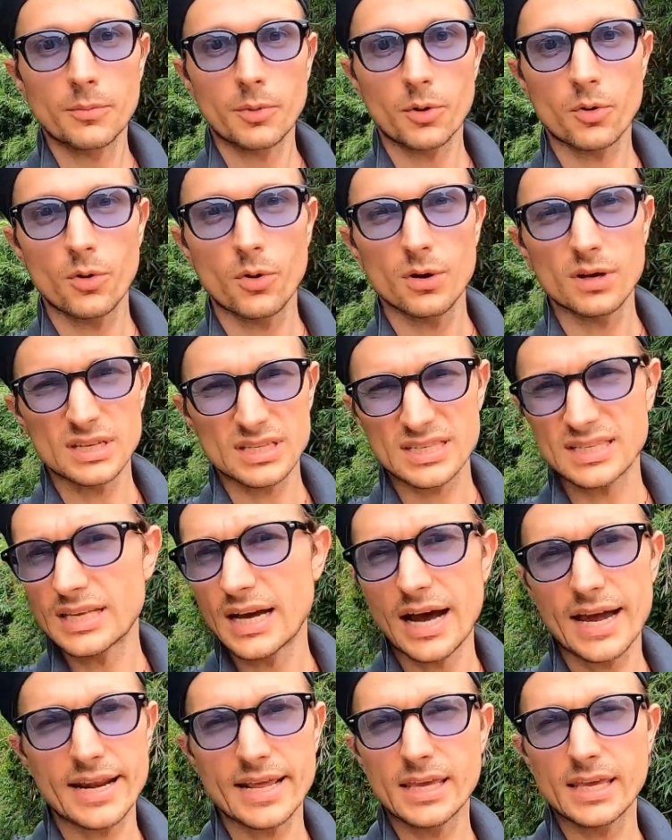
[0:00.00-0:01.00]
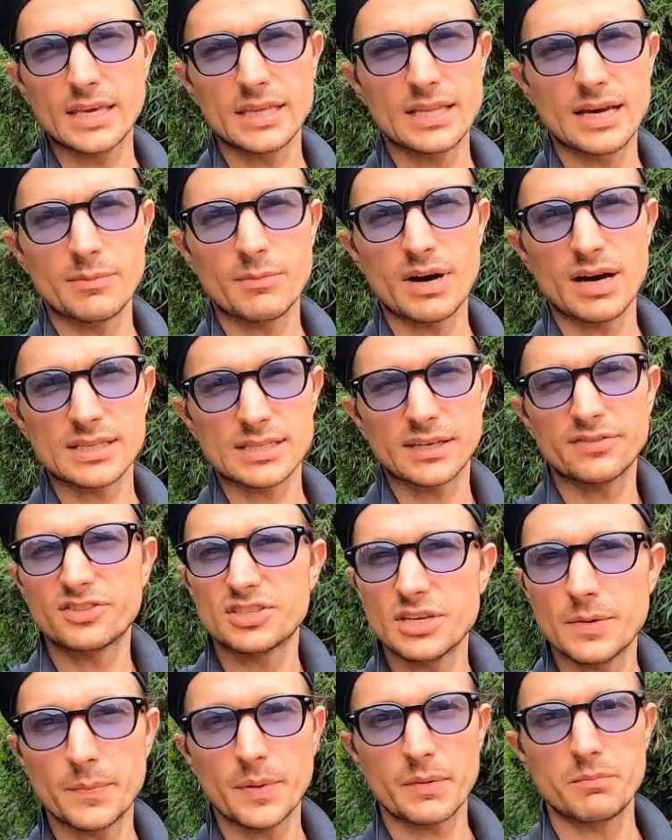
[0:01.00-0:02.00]
про старенькие дома,
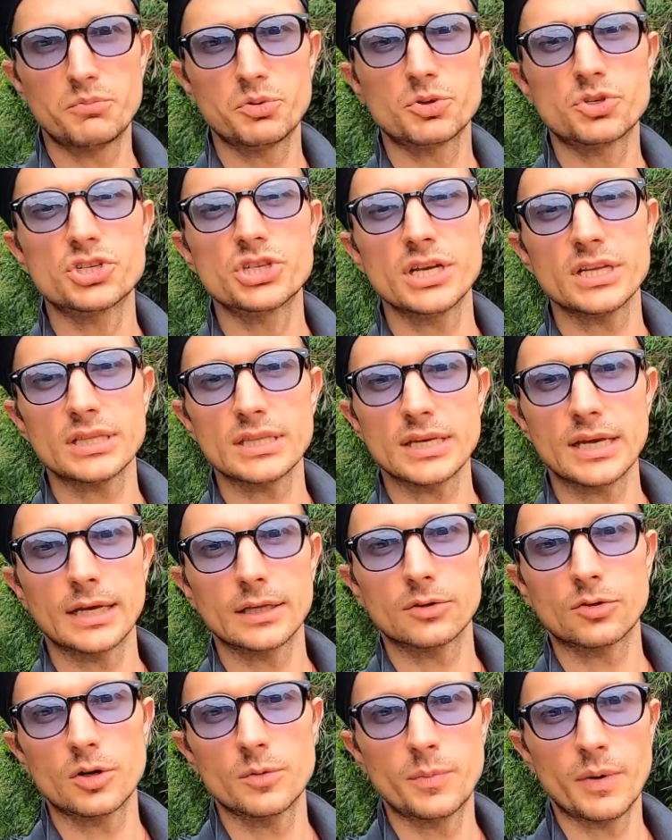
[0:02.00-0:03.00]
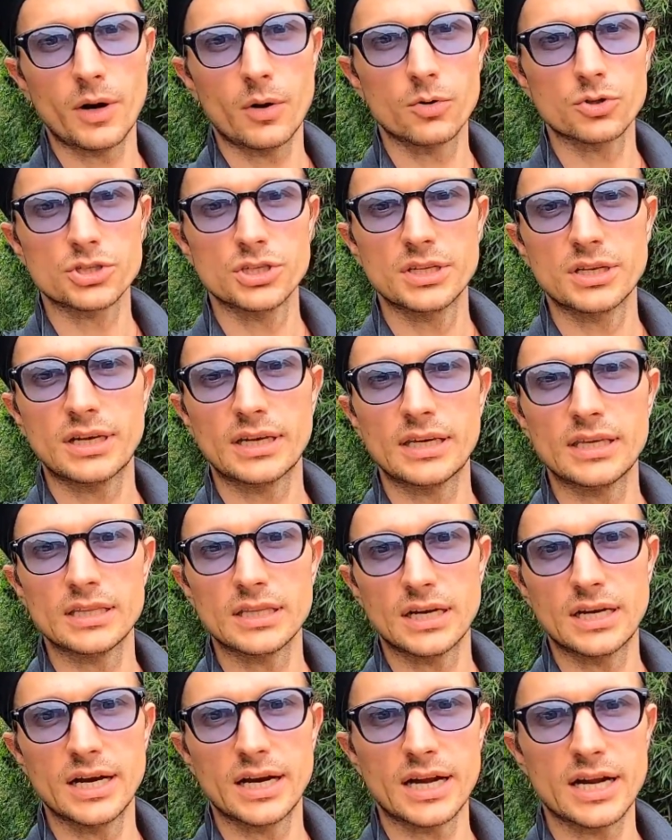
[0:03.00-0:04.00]
совсем прям бюджетные, которые похожи на
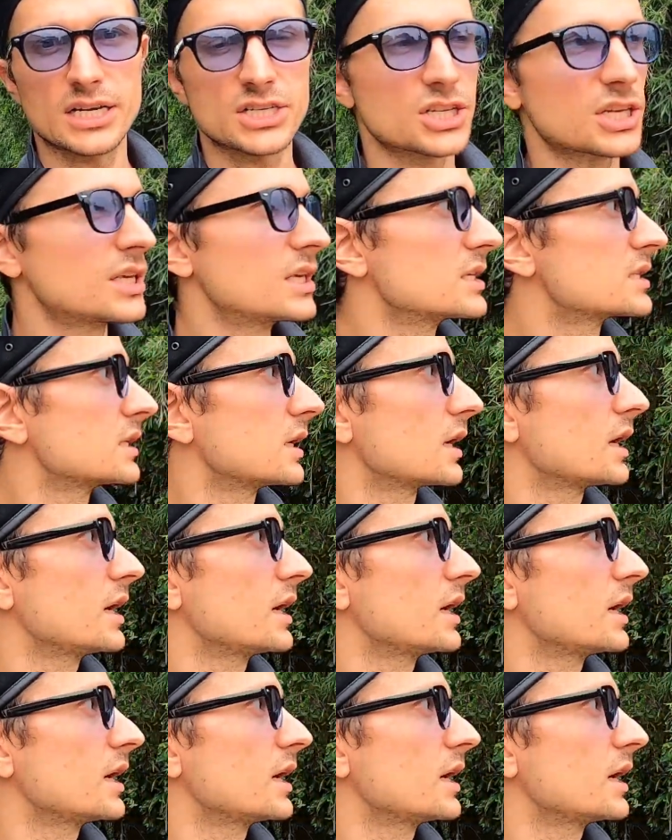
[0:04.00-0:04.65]
какие-то гаражики и